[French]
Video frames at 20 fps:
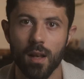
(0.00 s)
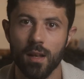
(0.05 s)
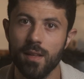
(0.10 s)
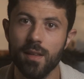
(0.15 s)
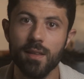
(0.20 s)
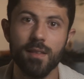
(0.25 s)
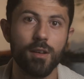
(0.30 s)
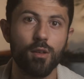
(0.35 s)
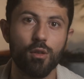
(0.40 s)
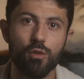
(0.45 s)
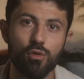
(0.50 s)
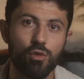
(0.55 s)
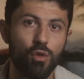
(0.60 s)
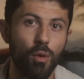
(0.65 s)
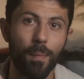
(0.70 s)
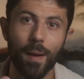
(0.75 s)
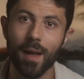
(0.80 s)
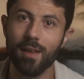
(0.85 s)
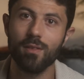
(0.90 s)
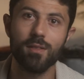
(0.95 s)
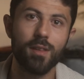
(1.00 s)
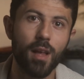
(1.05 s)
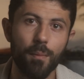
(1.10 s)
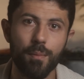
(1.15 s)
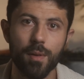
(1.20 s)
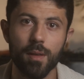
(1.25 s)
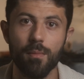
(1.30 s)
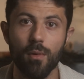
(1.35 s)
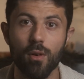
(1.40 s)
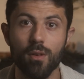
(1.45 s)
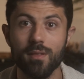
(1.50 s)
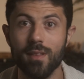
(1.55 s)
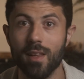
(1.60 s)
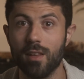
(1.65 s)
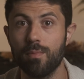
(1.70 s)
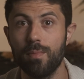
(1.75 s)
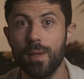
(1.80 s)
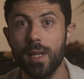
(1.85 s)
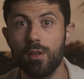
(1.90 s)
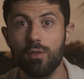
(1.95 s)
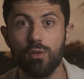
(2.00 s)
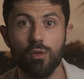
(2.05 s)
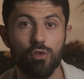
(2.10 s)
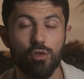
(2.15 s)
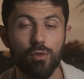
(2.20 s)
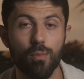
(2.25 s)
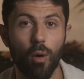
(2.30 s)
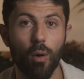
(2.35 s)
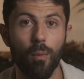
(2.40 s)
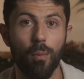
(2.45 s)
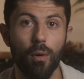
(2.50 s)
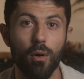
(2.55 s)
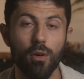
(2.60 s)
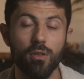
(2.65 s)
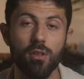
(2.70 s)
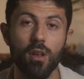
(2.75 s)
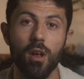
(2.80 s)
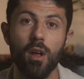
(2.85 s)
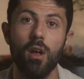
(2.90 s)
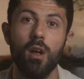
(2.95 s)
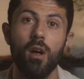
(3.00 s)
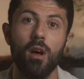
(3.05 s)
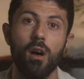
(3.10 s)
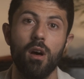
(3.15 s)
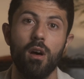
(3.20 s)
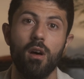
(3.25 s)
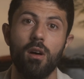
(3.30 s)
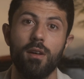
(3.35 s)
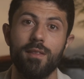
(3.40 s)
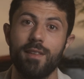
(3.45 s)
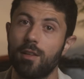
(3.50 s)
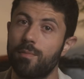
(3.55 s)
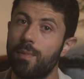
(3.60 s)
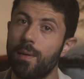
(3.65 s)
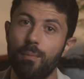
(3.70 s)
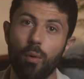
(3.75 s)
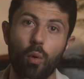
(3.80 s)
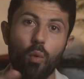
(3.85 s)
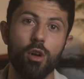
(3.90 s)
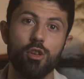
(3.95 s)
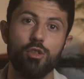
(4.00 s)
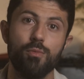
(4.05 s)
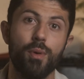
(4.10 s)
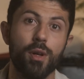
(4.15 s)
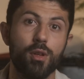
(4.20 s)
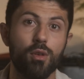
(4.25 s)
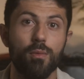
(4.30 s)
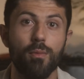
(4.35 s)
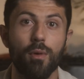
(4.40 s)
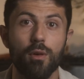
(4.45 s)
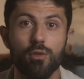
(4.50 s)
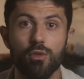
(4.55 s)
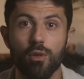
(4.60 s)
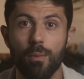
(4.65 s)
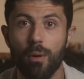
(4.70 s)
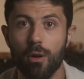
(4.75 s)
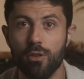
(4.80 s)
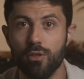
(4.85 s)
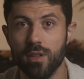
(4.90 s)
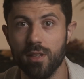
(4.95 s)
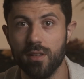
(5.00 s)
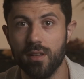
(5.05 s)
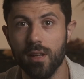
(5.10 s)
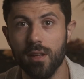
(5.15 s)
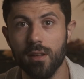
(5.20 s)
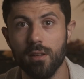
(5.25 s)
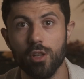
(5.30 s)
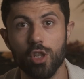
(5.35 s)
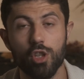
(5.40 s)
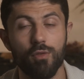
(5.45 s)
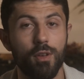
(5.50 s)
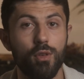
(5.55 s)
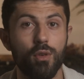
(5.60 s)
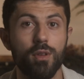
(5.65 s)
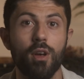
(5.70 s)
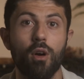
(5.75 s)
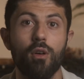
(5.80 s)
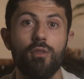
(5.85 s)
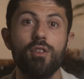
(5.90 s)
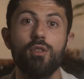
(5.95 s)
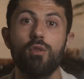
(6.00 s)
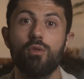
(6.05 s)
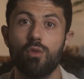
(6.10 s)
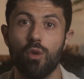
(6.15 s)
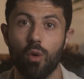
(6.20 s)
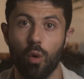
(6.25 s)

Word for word: L'idée c'est que tu te présentes rapidement, t'expliques ce que tu proposes, euh, t'explique pourquoi tu peux être une opportunité, tu vas donner envie de te